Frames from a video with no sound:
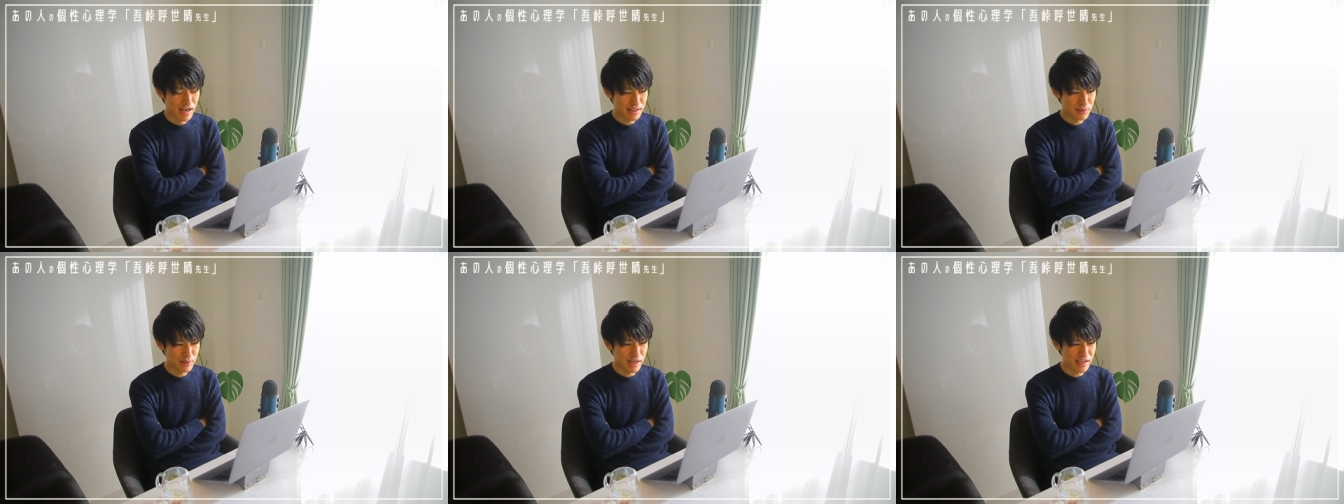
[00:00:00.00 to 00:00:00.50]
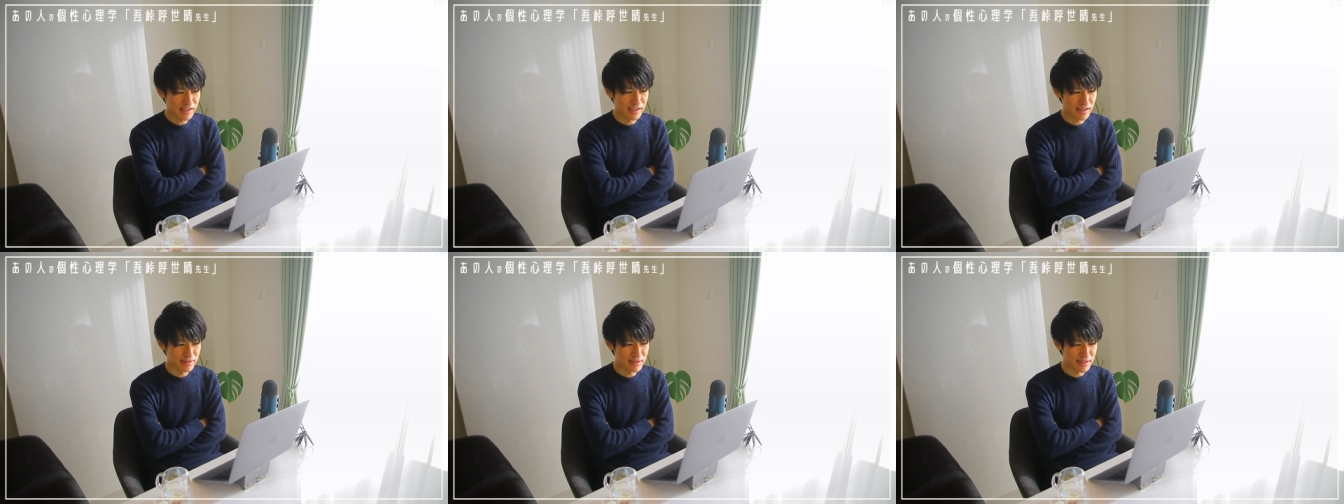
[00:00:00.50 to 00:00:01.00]
後から
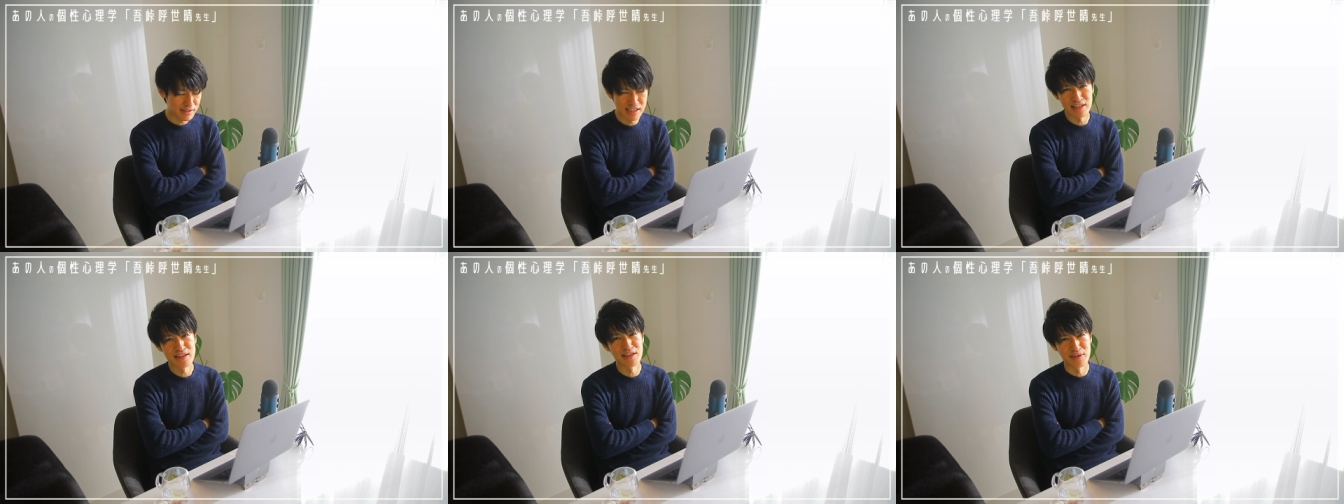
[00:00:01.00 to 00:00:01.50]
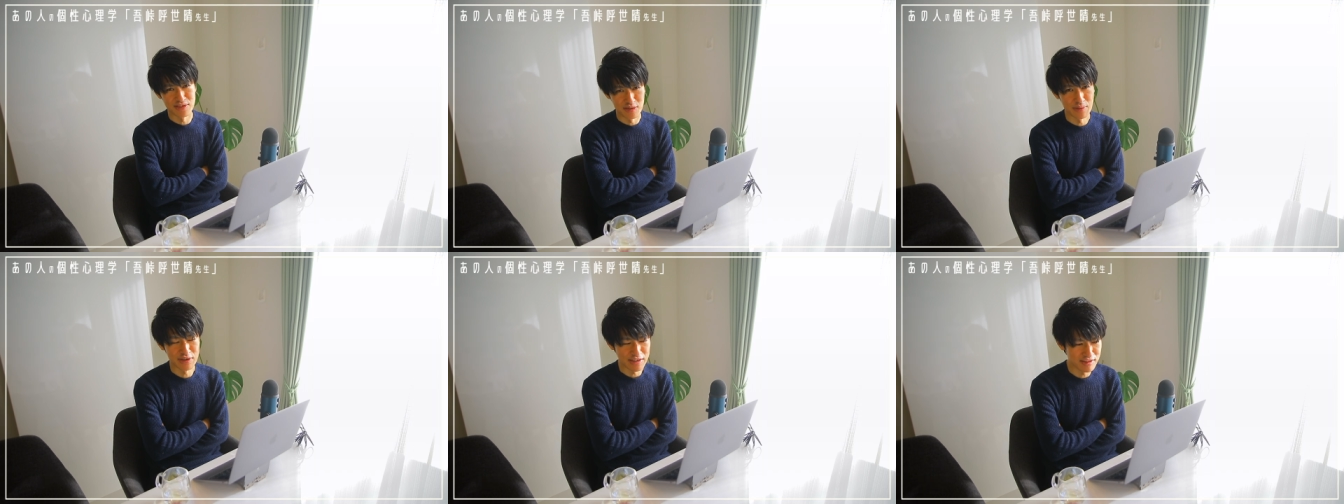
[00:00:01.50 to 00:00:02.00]
がっつり好きになっちゃうんです
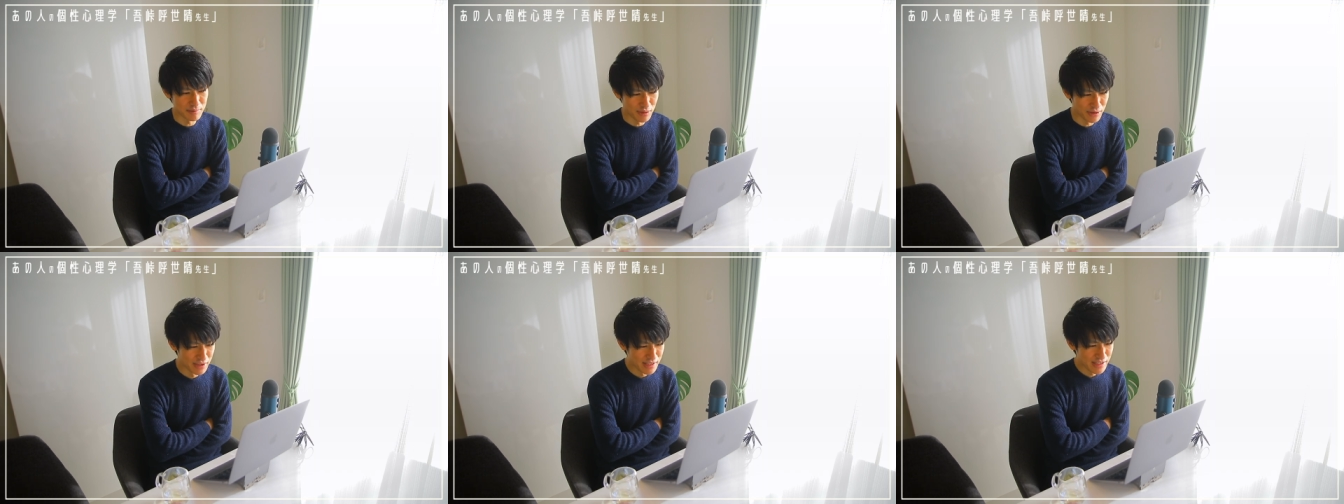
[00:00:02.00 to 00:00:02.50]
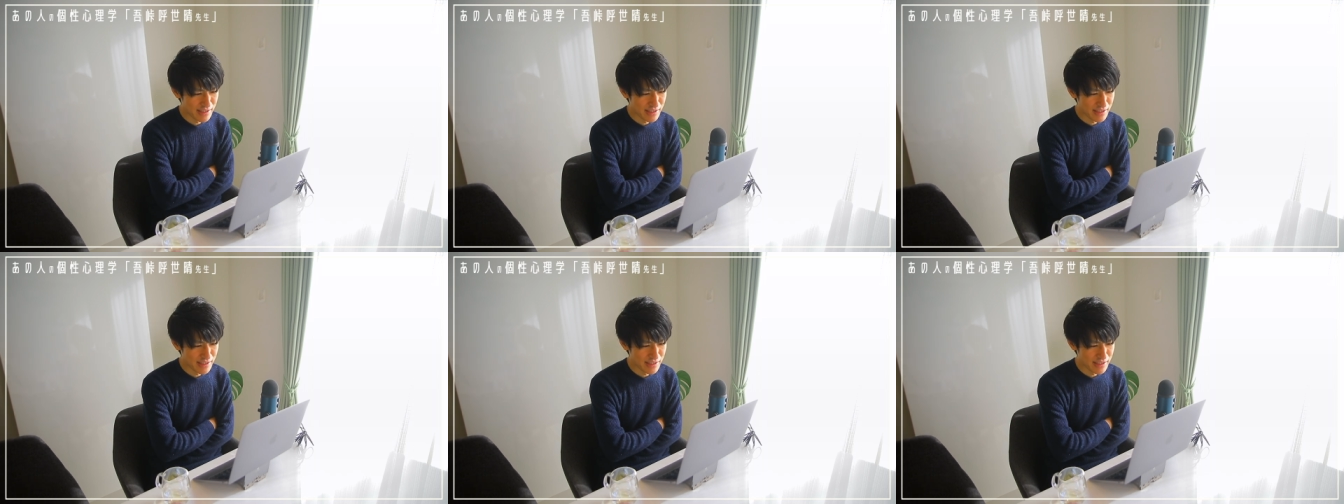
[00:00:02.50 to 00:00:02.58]
よ、僕いつも。